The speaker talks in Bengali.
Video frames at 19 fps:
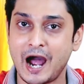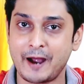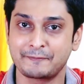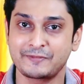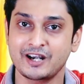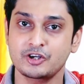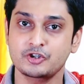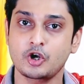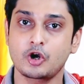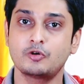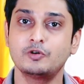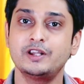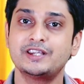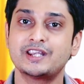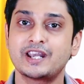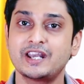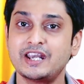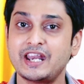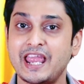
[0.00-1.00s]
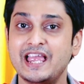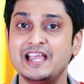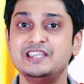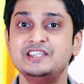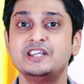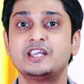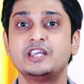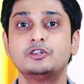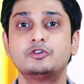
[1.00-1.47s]
আপনারা সকলেই জানেন
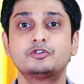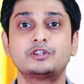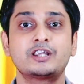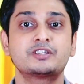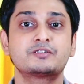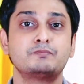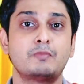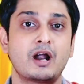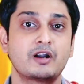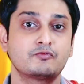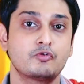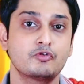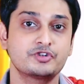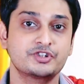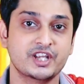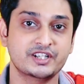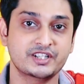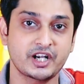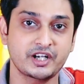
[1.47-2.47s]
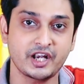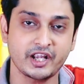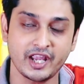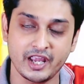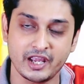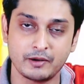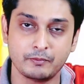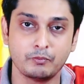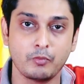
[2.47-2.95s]
এলজি কিন্তু তার স্মার্টফোন
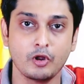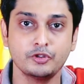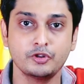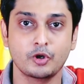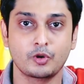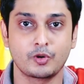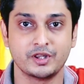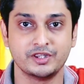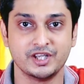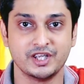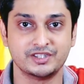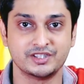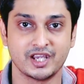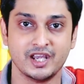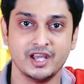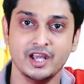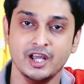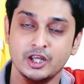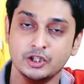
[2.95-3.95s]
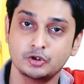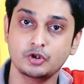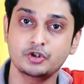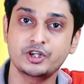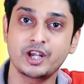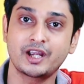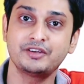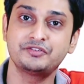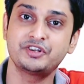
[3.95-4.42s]
সেক্টরটাকে বন্ধ করে দিয়েছে তো
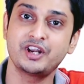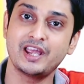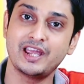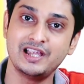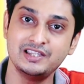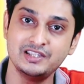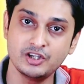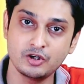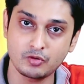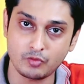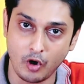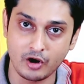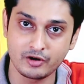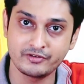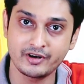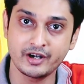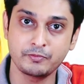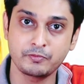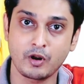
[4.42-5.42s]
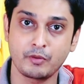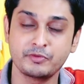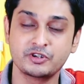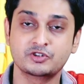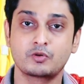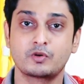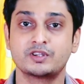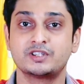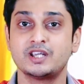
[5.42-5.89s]
সেক্ষেত্রে এলজি অলরেডি
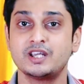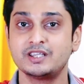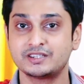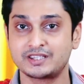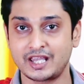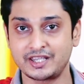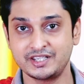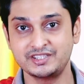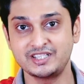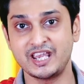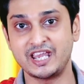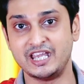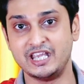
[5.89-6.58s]
প্রমিস করেছে তাদের যে